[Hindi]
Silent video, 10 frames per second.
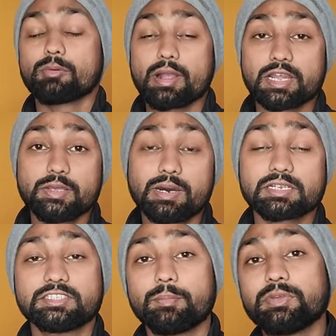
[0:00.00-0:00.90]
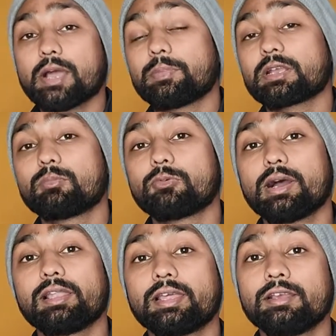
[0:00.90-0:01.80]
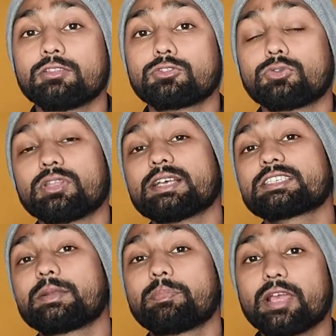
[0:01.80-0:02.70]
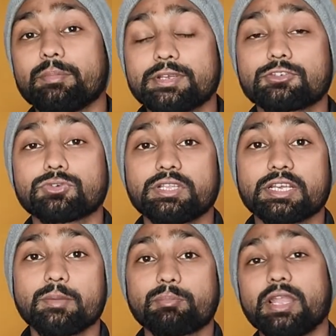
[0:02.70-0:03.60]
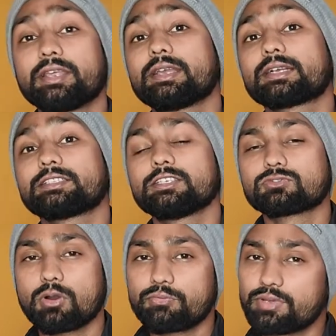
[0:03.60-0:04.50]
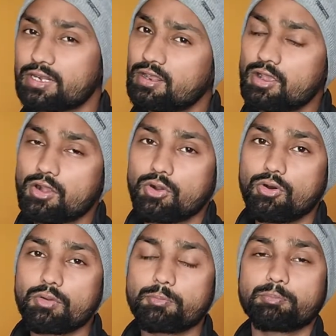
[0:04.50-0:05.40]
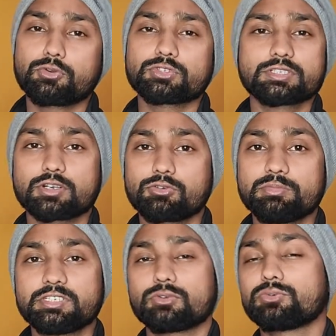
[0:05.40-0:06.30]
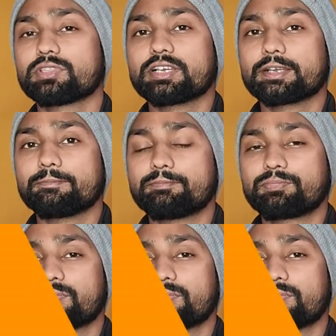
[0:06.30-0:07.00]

तो अब अगली बार जब भी आप एक मोबाइल लें तो ना सिर्फ एम को देखें बल्कि एक अच्छे सॉफ्टवेयर और प्रोसेसर को भी ज़रूर देखें